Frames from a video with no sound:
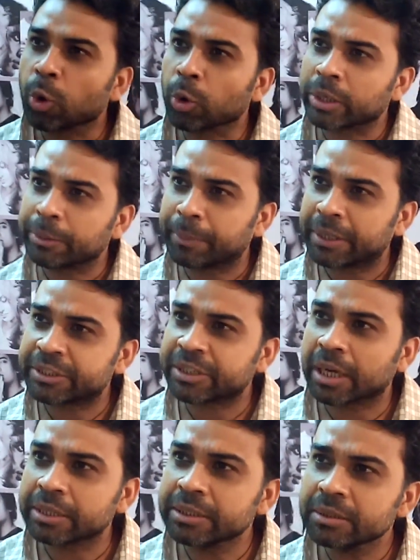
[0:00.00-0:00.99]
लोगों की
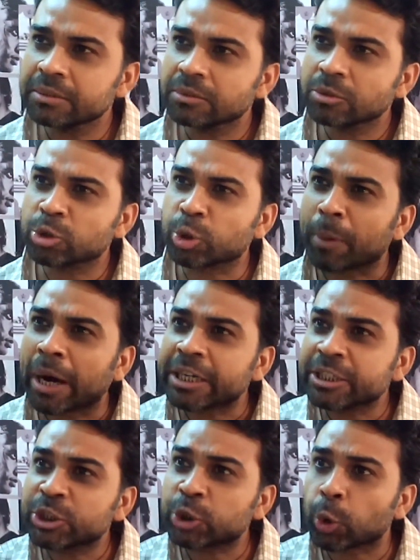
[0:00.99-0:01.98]
परेशानी
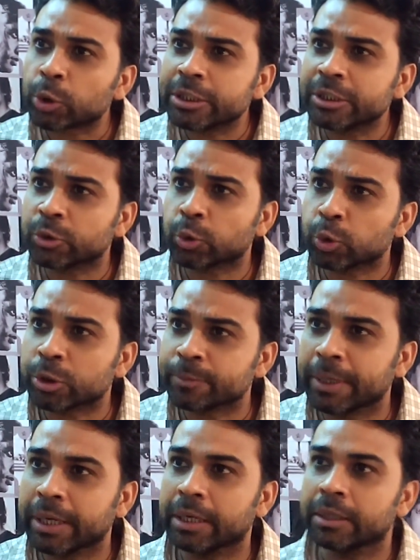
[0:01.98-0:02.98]
तुम्हारी छोटी
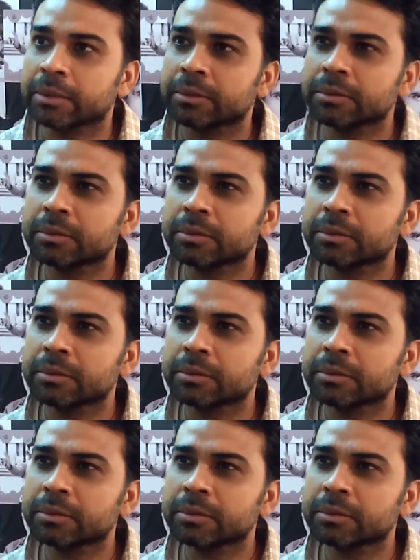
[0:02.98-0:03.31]
सोच में है